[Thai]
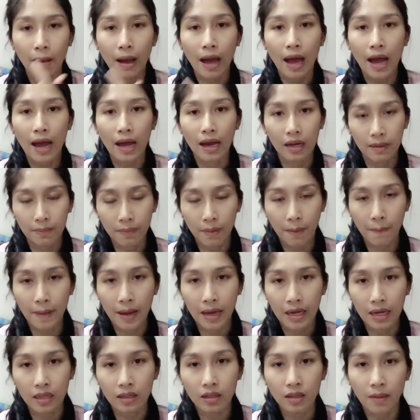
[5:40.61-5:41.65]
ปากอะไรประ
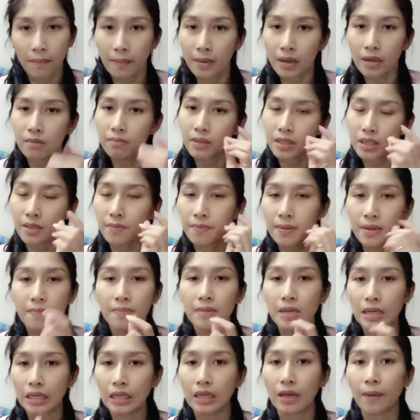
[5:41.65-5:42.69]
มาณนี้แต่ไม่มันจะไม่
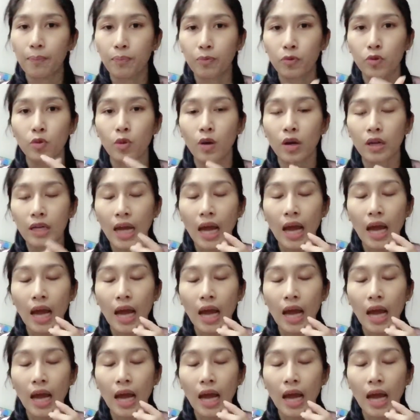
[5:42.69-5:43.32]
เหมือนกับตัว